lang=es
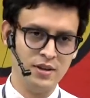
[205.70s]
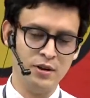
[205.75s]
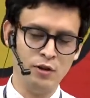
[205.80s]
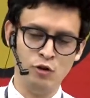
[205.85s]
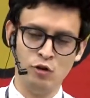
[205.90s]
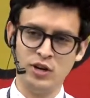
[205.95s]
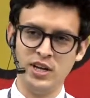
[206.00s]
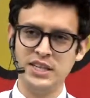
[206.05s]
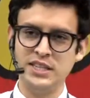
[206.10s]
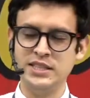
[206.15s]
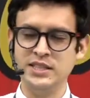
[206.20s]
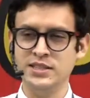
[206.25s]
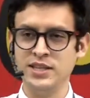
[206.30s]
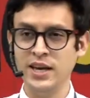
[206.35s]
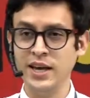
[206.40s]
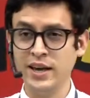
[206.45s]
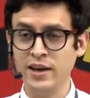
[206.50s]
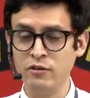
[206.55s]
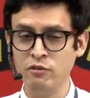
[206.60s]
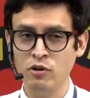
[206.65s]
Lo que sí
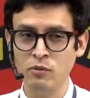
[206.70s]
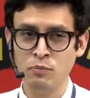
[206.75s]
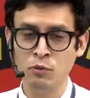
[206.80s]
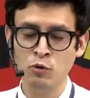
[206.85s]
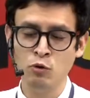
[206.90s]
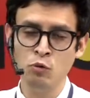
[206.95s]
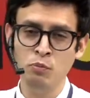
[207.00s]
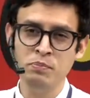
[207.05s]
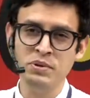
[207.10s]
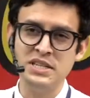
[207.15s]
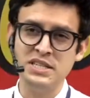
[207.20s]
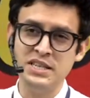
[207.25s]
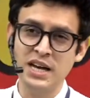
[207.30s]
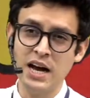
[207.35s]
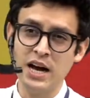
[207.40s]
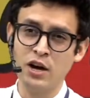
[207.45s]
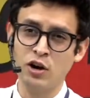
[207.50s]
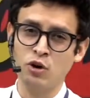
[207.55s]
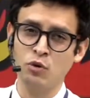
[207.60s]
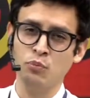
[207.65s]
sé es que fue por un
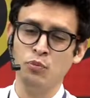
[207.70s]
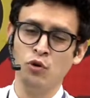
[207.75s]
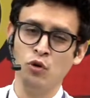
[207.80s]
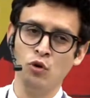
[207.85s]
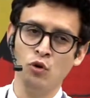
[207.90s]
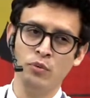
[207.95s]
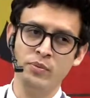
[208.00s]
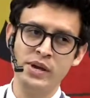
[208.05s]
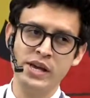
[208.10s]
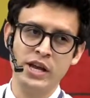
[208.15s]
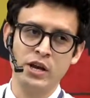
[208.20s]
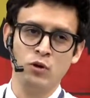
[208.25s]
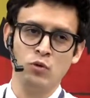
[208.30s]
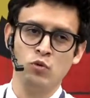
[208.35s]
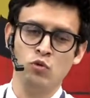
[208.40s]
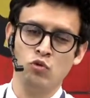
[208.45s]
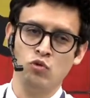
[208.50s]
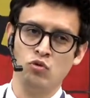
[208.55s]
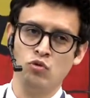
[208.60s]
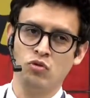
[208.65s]
pizarro, por lo menos.
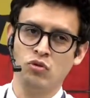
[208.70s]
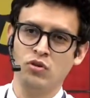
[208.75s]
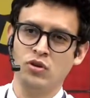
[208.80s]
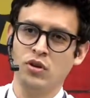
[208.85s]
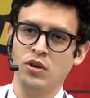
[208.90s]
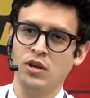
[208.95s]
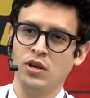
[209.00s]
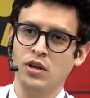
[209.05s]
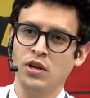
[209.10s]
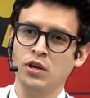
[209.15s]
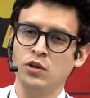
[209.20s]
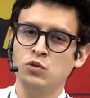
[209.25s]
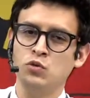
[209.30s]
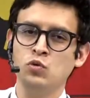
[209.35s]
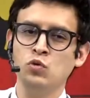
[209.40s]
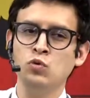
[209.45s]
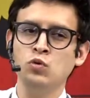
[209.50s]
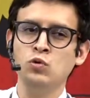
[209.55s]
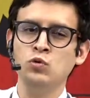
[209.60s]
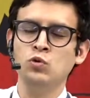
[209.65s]

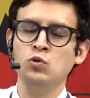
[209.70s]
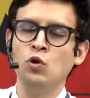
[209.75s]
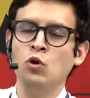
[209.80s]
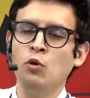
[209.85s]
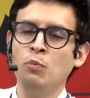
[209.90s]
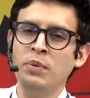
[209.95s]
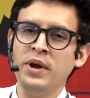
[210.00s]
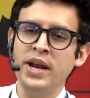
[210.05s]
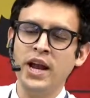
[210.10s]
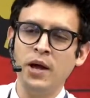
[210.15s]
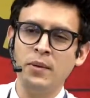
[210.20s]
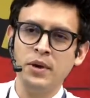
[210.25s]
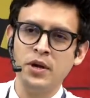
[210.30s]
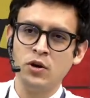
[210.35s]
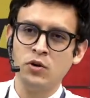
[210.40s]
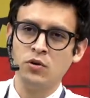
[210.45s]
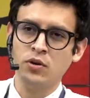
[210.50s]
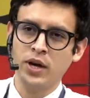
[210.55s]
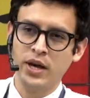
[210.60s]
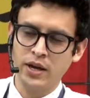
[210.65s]
¿Tú, ¿Tú qué opinas,
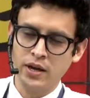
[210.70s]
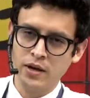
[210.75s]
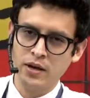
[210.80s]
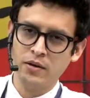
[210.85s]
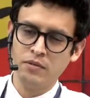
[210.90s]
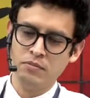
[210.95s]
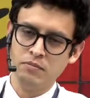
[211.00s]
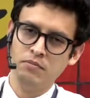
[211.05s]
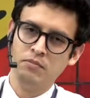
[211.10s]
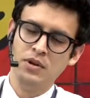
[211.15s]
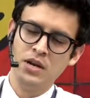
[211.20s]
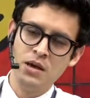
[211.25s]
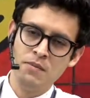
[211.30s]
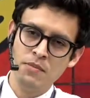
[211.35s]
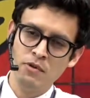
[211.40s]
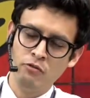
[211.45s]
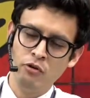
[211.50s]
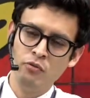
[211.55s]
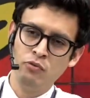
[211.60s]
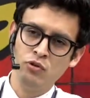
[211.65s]
Vico? ¿Que
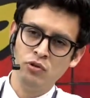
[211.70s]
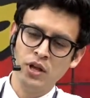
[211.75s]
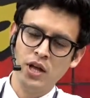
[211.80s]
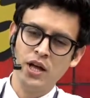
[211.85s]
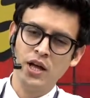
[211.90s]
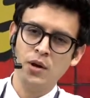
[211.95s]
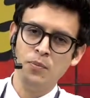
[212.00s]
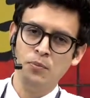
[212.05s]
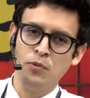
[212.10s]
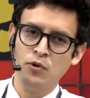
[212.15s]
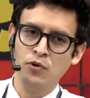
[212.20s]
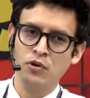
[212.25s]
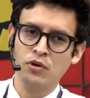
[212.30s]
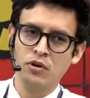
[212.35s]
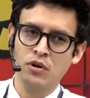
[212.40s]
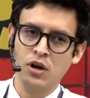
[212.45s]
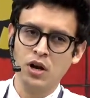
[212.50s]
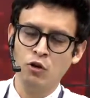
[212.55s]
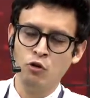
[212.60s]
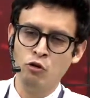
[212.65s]
Lima fue fundada por
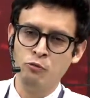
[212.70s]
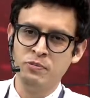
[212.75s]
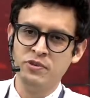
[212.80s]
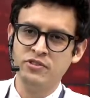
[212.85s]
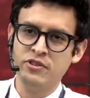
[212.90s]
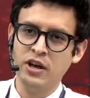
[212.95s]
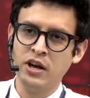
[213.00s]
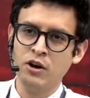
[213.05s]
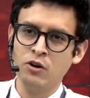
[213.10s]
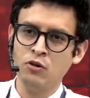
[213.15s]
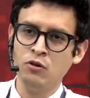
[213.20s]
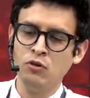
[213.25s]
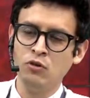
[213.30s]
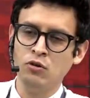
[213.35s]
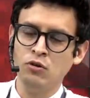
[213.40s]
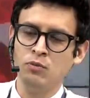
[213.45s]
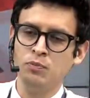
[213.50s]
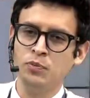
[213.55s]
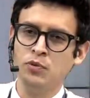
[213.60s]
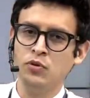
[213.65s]
Claudio Pizarro
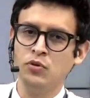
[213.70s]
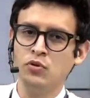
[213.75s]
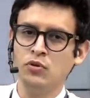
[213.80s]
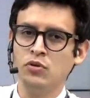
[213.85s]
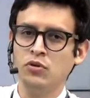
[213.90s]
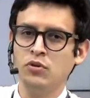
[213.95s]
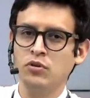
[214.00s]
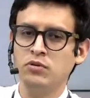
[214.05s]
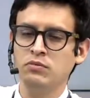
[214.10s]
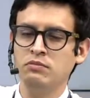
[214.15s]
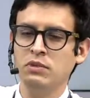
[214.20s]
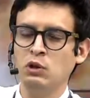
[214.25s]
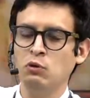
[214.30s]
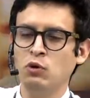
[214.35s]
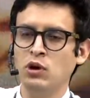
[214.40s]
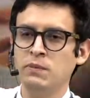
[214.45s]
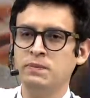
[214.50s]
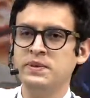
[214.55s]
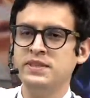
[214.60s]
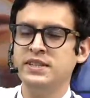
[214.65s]
o por
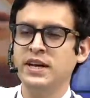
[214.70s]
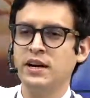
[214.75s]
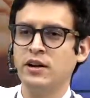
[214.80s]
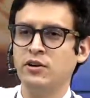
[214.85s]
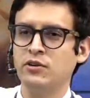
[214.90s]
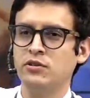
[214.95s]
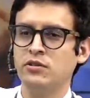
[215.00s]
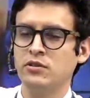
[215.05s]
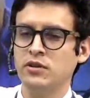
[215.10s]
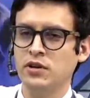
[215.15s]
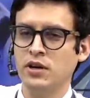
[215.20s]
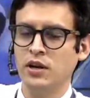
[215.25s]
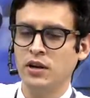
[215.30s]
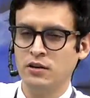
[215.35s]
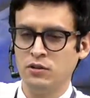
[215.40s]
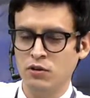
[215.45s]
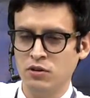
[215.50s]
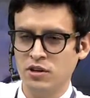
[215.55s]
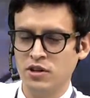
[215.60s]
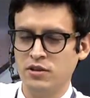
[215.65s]
Manuel Pizarro,
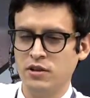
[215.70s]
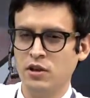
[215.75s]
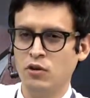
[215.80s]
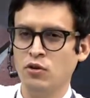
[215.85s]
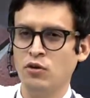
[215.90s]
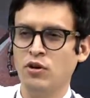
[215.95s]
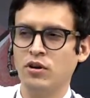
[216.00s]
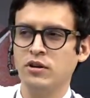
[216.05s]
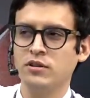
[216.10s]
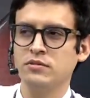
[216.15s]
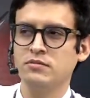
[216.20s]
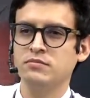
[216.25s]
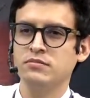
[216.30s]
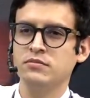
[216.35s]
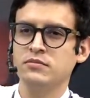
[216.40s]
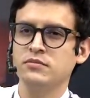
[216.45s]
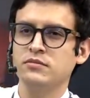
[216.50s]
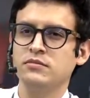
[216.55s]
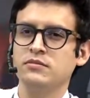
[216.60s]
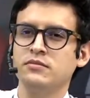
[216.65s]
el conquistador?
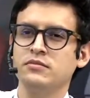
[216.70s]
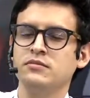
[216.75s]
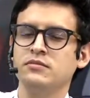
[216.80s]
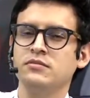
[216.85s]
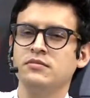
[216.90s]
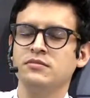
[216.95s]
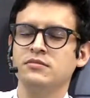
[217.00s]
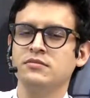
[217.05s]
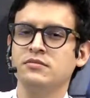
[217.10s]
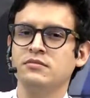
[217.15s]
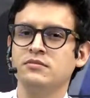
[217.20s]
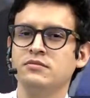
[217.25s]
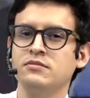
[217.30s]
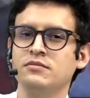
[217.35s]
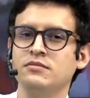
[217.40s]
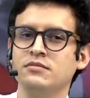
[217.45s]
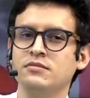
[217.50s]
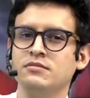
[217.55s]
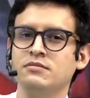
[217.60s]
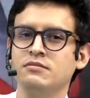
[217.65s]
Yo creo que sería
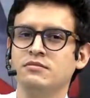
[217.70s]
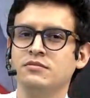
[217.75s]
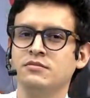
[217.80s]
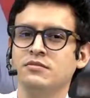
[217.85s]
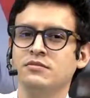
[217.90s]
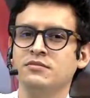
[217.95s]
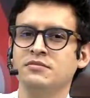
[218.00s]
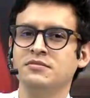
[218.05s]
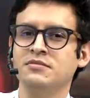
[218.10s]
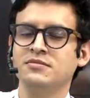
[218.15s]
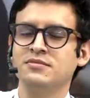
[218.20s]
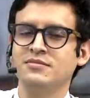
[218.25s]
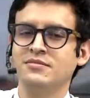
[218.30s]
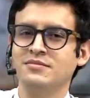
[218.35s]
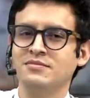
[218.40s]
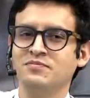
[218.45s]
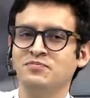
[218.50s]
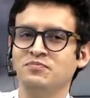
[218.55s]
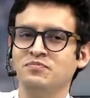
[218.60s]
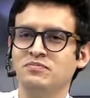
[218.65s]
por Manuel
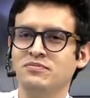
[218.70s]
Pizarro.